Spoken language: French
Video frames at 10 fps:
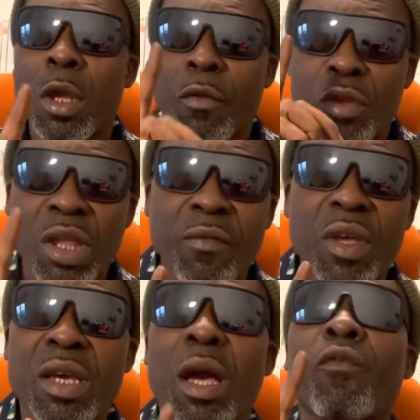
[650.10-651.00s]
Vous
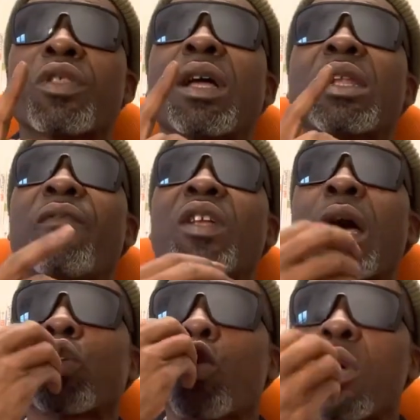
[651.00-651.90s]
savez, quand vous enlevez
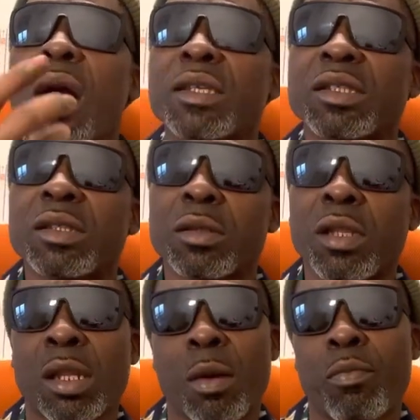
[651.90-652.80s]
l'arrogance
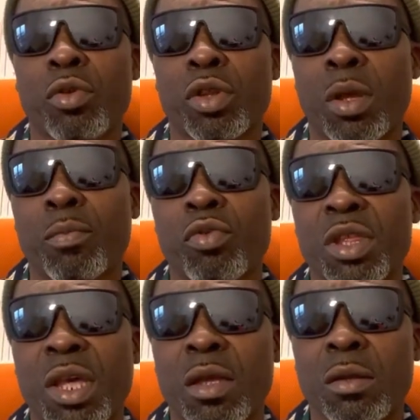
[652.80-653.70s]
dans la bouche d'un
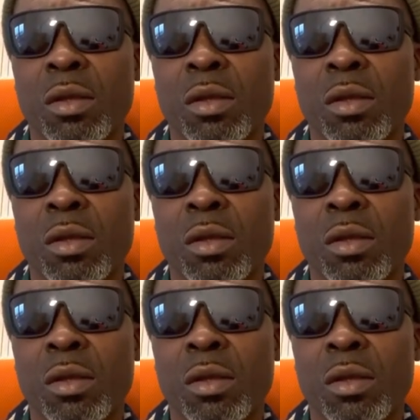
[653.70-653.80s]
puissant,